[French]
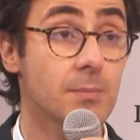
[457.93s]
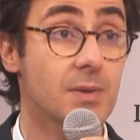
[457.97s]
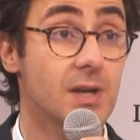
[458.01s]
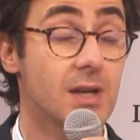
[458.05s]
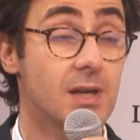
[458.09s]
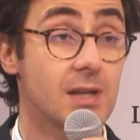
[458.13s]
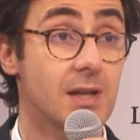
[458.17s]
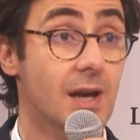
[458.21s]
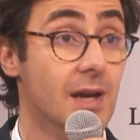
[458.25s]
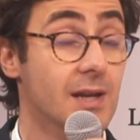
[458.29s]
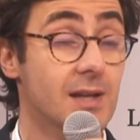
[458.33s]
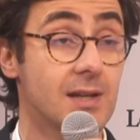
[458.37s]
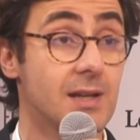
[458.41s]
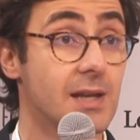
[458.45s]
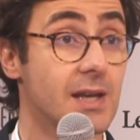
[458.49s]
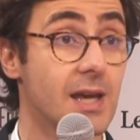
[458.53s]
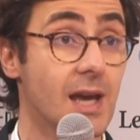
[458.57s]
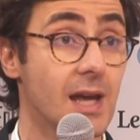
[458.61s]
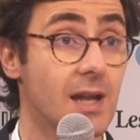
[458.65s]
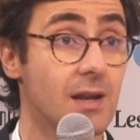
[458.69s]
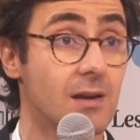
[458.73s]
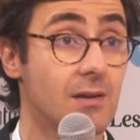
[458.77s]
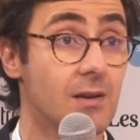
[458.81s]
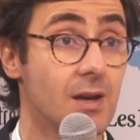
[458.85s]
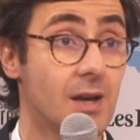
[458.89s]
mais il n'y a rien de
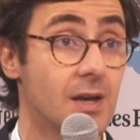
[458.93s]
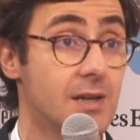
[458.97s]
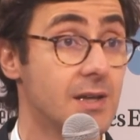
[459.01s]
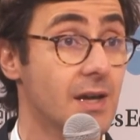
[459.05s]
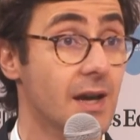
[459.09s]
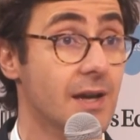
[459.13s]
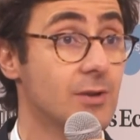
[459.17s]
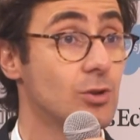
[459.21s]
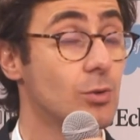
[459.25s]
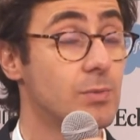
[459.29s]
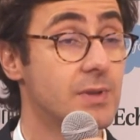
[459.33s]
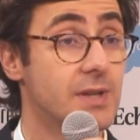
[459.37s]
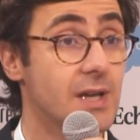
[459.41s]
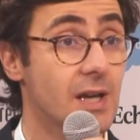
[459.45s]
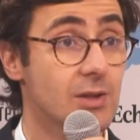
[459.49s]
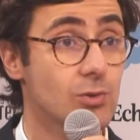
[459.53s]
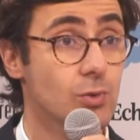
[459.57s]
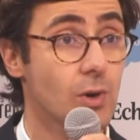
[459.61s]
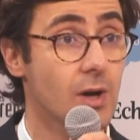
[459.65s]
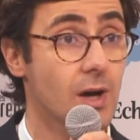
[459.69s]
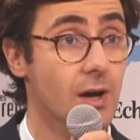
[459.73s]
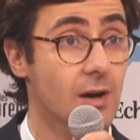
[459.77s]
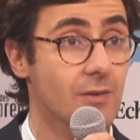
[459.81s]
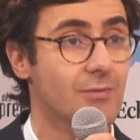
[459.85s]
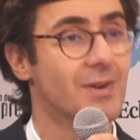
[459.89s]
légal, il n'y a rien d'obligatoire.